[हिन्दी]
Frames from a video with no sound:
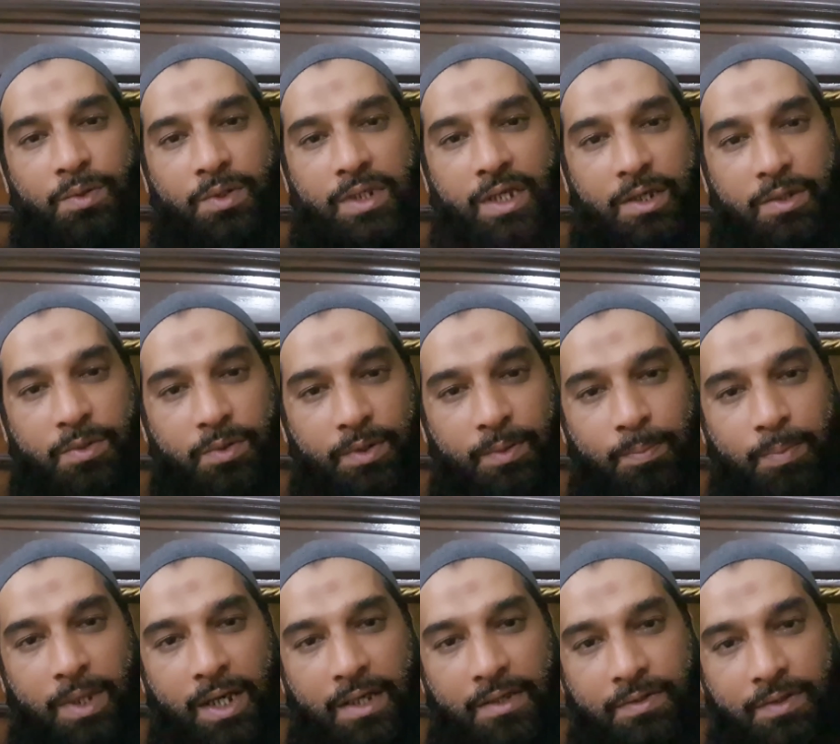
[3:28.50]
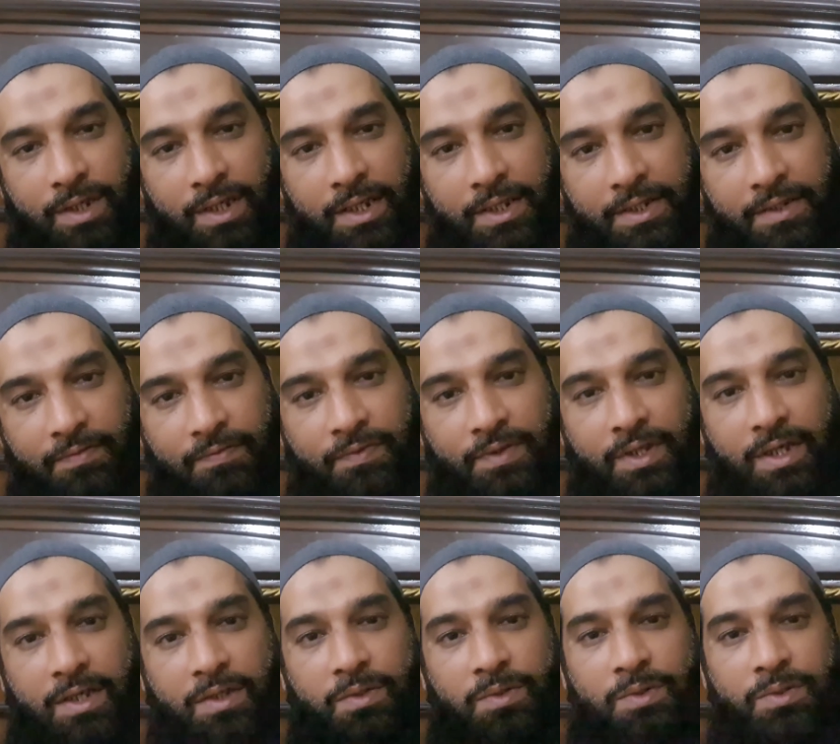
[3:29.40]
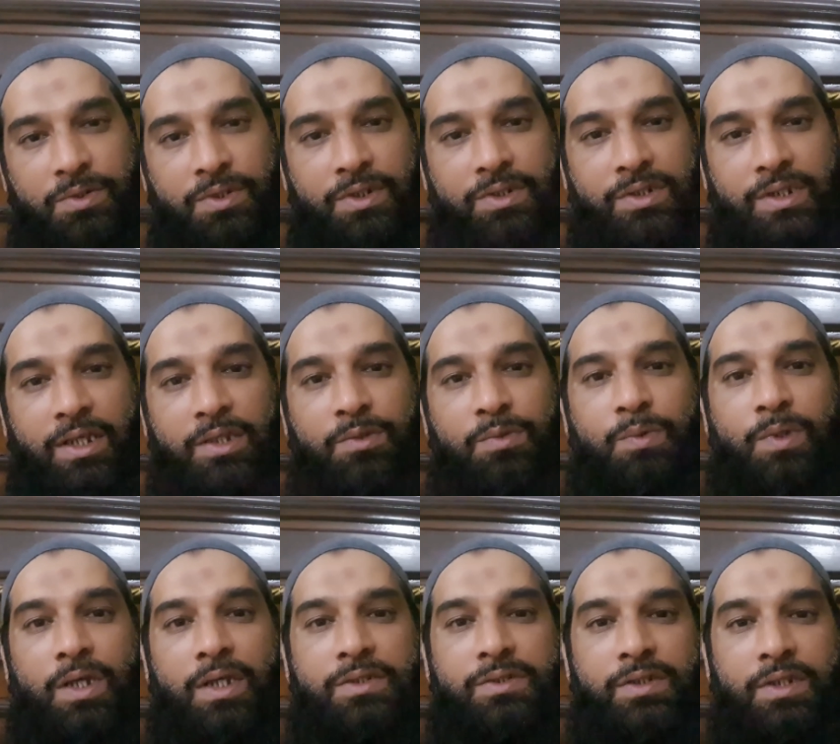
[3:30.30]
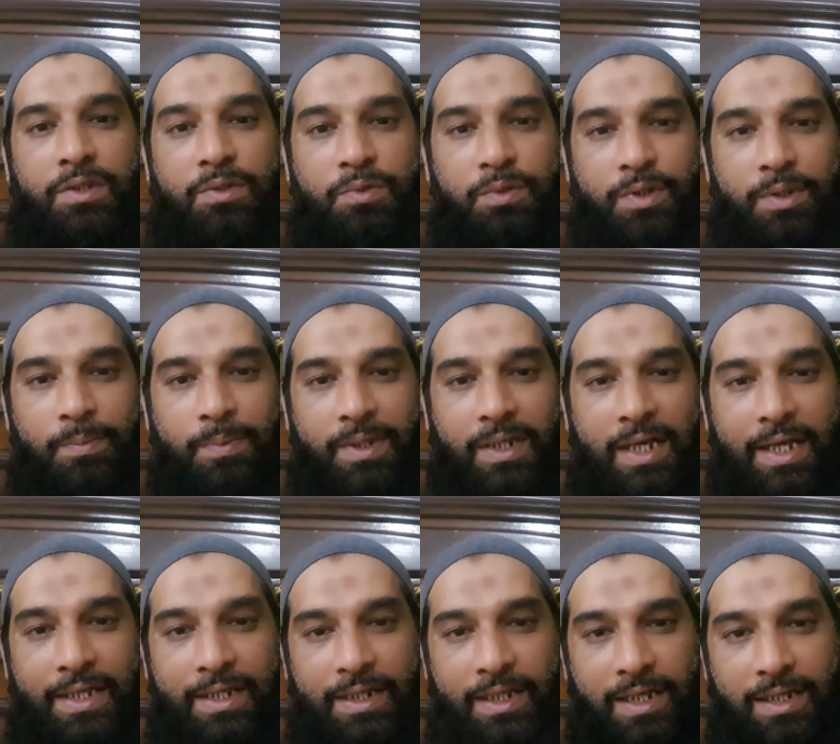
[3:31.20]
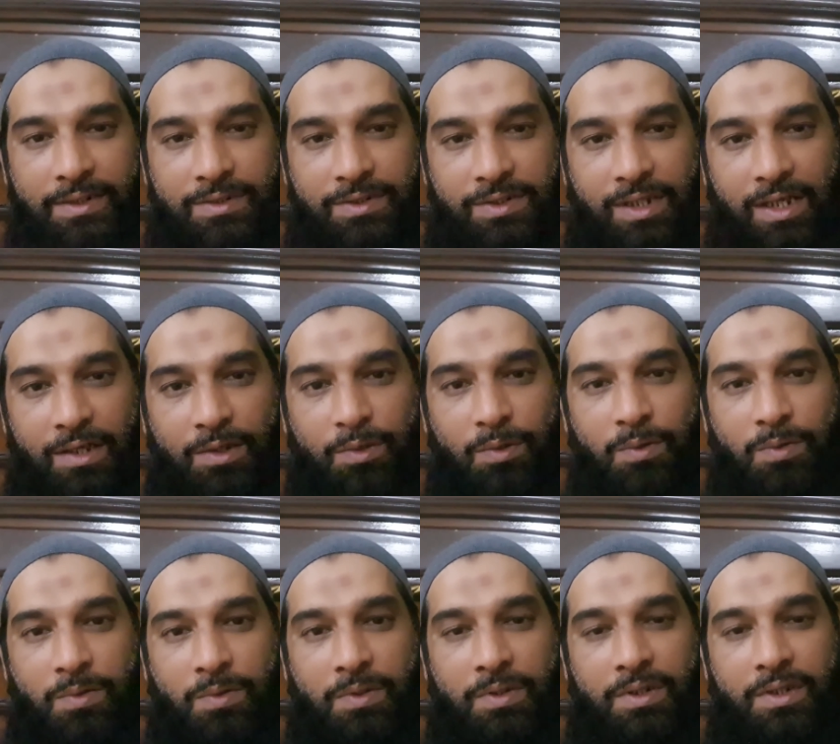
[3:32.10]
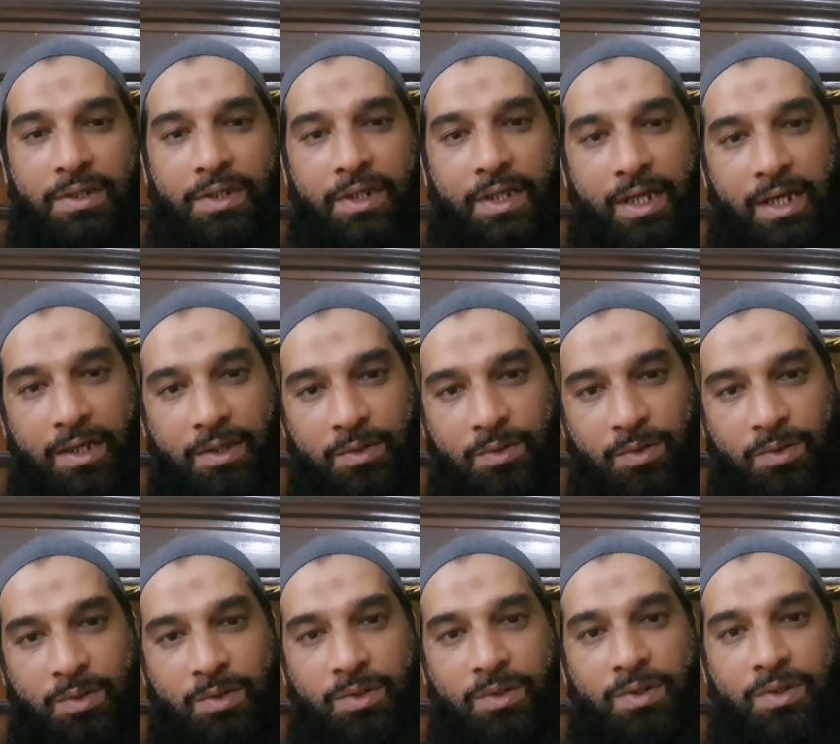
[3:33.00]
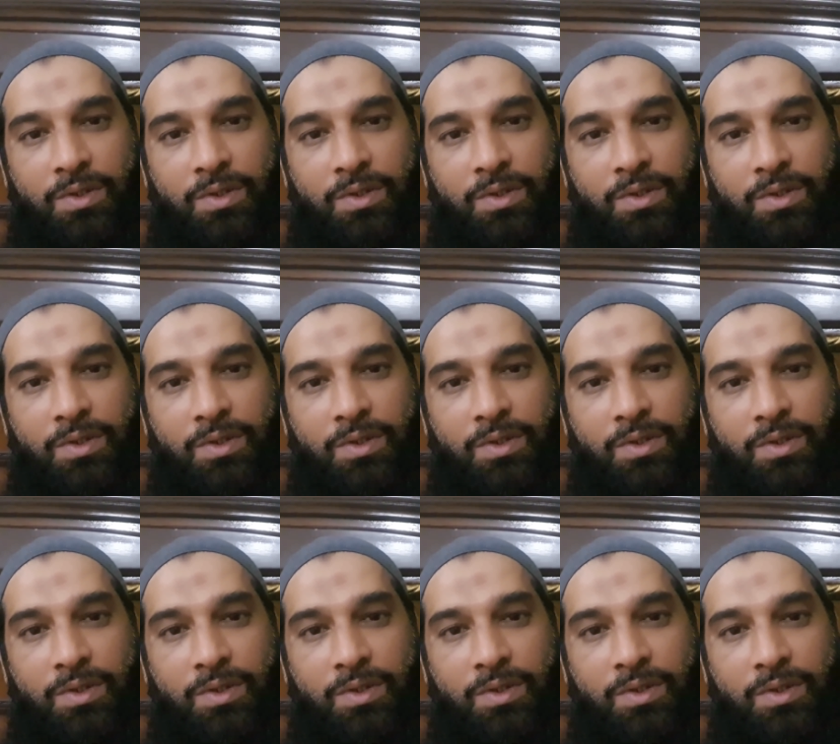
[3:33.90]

उनका कोई ब्लड रिलेटिव ना हो जिसका दुआ से कोई बरह रास्त ताल्लुक़ ना हो